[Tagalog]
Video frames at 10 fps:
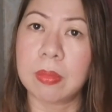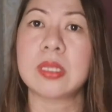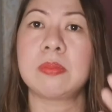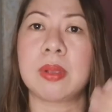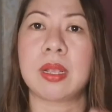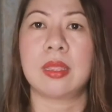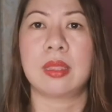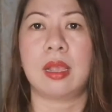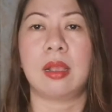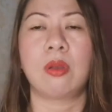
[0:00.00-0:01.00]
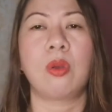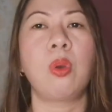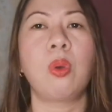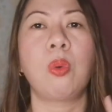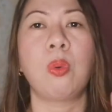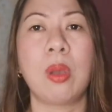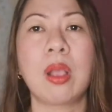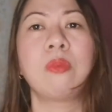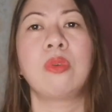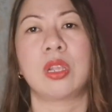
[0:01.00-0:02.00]
mas magandang
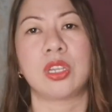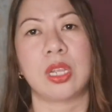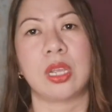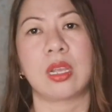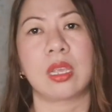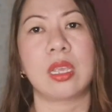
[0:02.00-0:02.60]
huwag mo na siyang